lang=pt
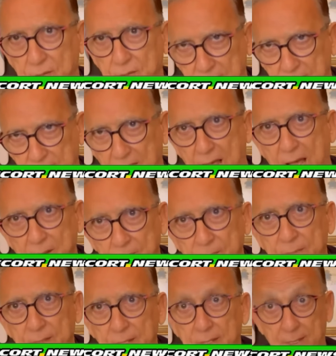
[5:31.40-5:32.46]
Nunes lá
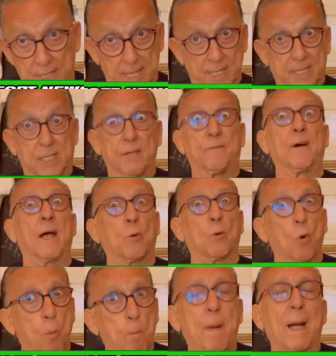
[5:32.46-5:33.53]
grande que faz
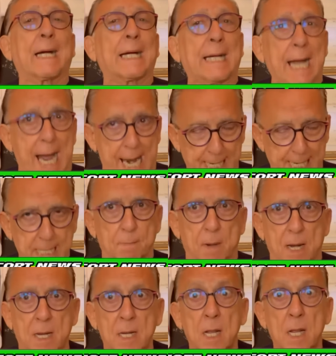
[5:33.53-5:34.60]
gol pra
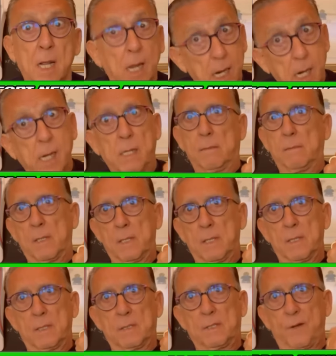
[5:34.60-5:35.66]
caramba. E,
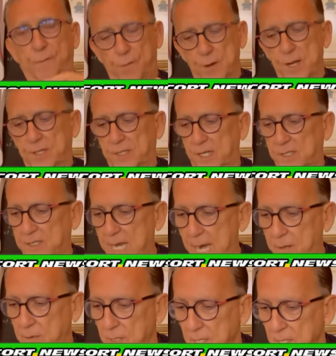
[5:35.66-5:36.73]
se for
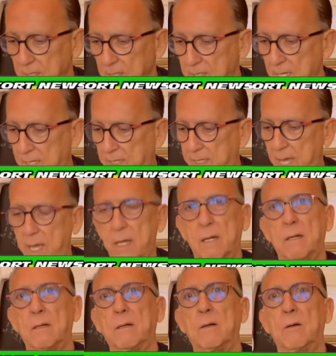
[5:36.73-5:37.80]
necessário, tem
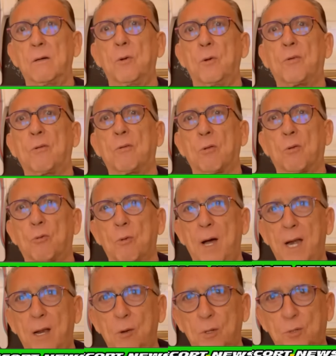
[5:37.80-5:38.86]
até o Luiz Vitor
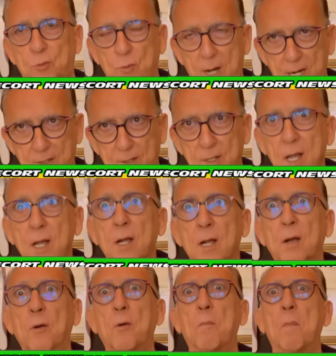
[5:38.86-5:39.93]
Soares, Luiz Soares
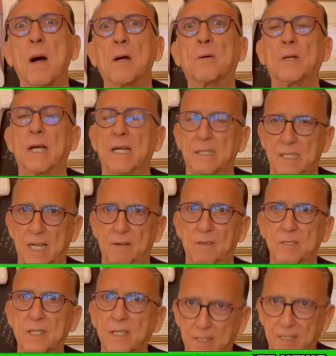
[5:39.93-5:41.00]
no banco de
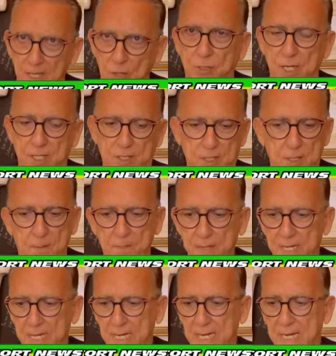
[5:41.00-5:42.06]
reservas. Então, gente,
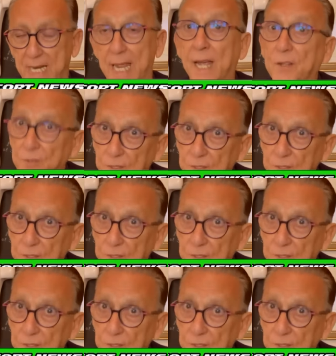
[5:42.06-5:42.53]
é